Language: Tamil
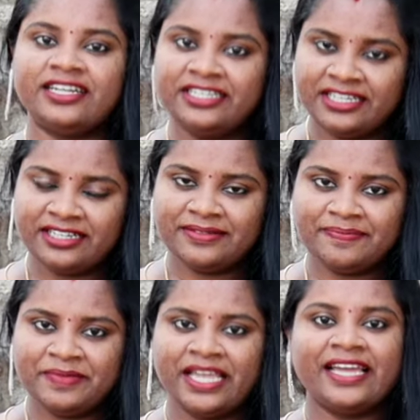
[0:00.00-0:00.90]
கண்ட்ரு
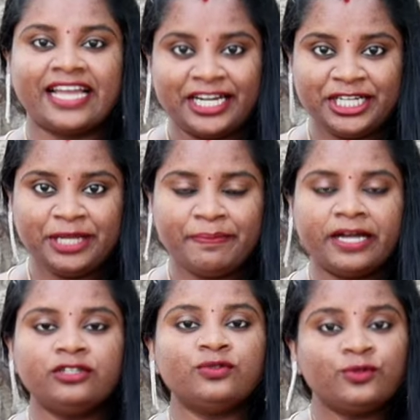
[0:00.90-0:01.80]

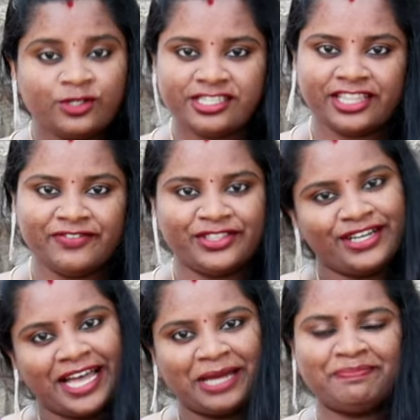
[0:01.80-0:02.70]
கண்டிப்பாக நூறு
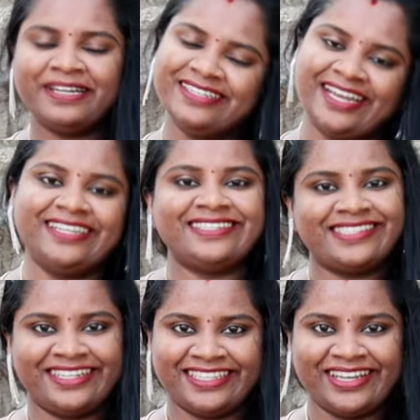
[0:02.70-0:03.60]
சதவீதம் ஹேர் பேக் நல்ல
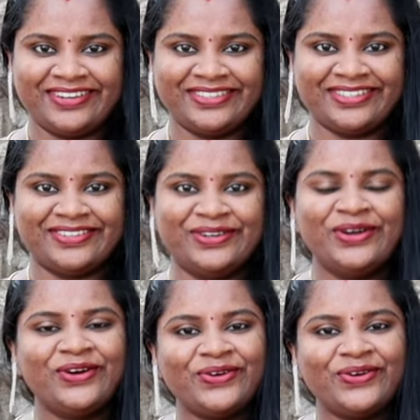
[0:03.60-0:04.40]
ரிசல்ட்டை தான் கொடுக்கும்